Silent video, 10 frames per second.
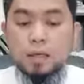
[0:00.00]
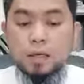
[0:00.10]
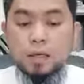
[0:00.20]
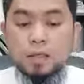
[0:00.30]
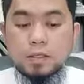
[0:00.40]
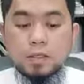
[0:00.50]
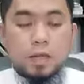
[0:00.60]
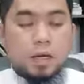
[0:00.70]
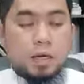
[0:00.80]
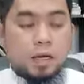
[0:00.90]
uh, isa
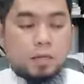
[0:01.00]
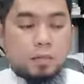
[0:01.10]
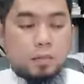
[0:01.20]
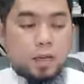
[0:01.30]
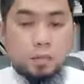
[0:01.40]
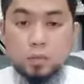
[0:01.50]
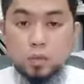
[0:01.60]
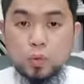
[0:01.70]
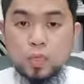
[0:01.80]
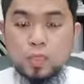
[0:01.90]
sa mga
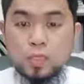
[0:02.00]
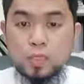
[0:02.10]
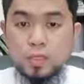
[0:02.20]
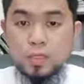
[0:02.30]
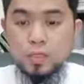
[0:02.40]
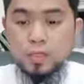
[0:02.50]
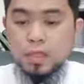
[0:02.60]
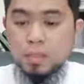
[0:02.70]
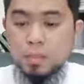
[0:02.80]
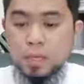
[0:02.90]
ribulto at ang sinasamba,
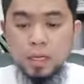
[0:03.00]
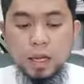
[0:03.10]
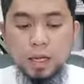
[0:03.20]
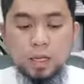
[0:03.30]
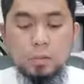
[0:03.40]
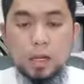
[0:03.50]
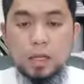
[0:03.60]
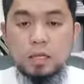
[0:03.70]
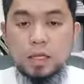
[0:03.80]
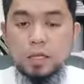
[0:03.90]
sinasamba nila ay
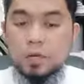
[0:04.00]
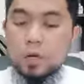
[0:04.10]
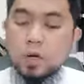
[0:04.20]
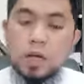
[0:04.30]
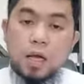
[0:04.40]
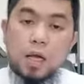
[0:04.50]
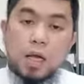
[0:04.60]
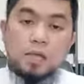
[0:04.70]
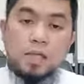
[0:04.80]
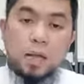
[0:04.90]
nabanggit ay yung
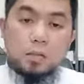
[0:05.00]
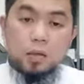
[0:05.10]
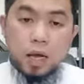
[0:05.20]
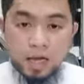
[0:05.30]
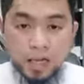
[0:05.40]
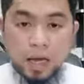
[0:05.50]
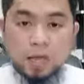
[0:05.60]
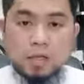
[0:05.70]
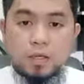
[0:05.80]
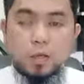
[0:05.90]
Ashabul Aika.
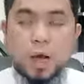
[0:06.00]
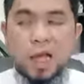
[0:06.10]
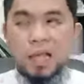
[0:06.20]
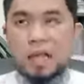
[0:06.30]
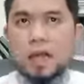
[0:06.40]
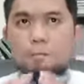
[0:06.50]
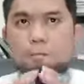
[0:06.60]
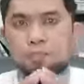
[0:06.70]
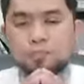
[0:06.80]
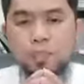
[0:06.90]
Yung Aika
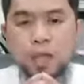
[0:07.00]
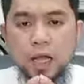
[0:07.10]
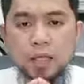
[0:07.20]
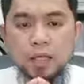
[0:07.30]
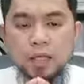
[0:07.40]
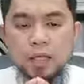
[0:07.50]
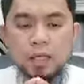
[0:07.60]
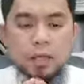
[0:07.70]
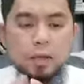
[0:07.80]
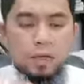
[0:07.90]
ay
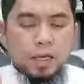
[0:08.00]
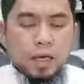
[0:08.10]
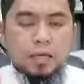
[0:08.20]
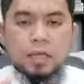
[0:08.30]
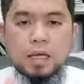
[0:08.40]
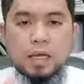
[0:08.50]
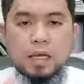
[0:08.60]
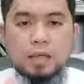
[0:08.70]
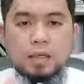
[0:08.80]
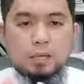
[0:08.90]
kabilang
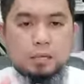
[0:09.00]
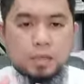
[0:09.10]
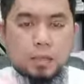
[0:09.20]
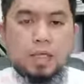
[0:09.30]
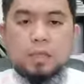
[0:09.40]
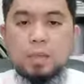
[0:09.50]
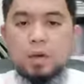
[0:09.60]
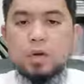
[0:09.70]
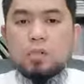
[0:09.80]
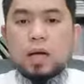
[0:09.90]
sa nabanggit ng
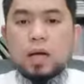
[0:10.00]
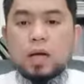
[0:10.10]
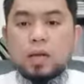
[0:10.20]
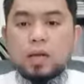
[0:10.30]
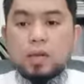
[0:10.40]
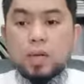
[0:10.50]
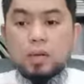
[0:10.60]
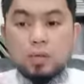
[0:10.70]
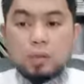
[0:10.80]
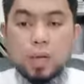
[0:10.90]
mga ulama ay iba
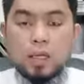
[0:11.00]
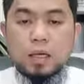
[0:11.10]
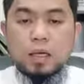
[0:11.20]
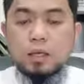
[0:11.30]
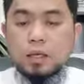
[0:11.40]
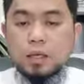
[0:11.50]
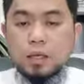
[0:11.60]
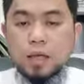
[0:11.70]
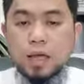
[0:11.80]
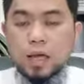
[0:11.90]
itong mga
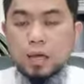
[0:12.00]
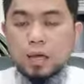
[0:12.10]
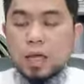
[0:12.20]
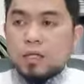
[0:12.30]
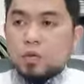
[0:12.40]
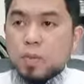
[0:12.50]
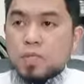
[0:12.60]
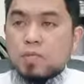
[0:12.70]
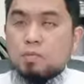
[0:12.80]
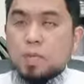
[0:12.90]
uh, ginagawa nila ay
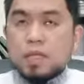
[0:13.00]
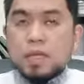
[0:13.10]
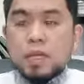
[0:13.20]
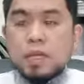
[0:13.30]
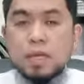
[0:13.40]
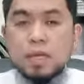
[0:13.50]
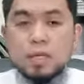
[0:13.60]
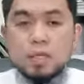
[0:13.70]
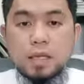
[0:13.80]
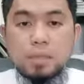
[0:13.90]
sumasamba sila
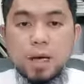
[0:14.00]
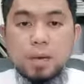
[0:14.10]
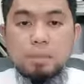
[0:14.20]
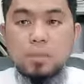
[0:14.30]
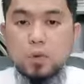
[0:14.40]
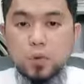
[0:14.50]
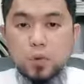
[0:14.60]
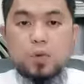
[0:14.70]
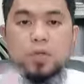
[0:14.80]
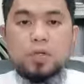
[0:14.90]
sa mga
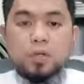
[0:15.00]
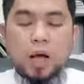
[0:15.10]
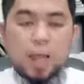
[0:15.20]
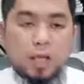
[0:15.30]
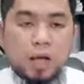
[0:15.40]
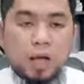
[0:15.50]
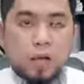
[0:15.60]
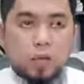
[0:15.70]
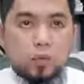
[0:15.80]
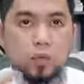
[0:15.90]
puno. Itong Aika,
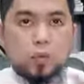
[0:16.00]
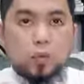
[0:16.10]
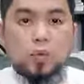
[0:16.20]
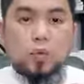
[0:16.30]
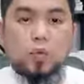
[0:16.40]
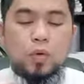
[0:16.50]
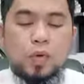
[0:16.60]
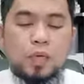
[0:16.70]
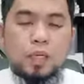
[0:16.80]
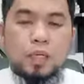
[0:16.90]
ito yung puno
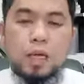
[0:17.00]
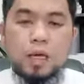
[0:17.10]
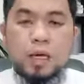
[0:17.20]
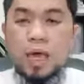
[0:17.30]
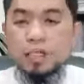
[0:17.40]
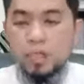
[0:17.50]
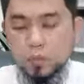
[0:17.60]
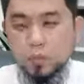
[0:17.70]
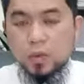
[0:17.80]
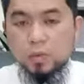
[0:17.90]
na class
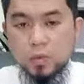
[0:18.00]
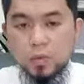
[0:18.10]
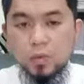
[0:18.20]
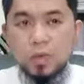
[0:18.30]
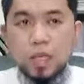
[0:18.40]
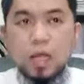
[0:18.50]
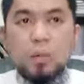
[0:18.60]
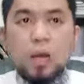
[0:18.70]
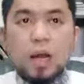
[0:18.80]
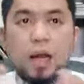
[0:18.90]
ito ng puno na
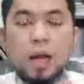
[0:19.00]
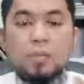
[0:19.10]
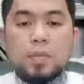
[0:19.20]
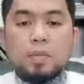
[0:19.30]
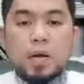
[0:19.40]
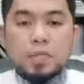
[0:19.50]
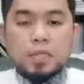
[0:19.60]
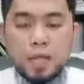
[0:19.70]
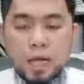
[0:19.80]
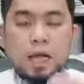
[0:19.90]
napakaraming mga
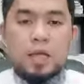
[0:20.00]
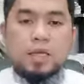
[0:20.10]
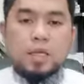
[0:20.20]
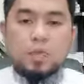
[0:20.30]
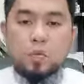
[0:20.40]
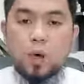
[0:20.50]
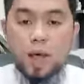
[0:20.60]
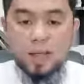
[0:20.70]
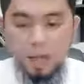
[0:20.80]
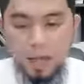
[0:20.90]
sanga. Itong
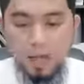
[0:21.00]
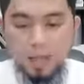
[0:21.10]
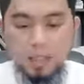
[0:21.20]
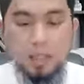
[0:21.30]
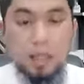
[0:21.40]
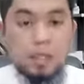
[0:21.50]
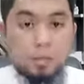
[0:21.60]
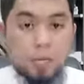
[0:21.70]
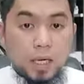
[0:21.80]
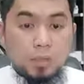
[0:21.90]
Aika na
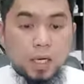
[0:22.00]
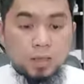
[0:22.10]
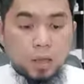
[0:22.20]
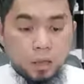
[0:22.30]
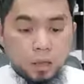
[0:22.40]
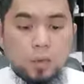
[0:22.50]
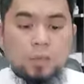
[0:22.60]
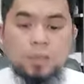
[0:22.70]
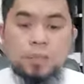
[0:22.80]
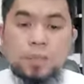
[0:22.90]
sinasamba ng mga taong ito.
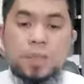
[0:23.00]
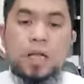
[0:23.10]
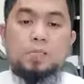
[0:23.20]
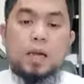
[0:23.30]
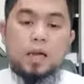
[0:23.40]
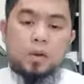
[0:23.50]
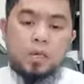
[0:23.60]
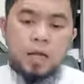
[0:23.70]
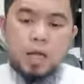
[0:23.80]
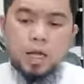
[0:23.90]
At
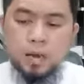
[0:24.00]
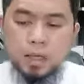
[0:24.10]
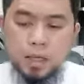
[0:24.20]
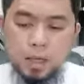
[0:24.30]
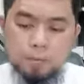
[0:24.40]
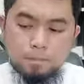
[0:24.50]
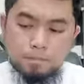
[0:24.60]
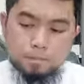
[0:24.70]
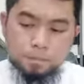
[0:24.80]
pangalawang ginagawa nila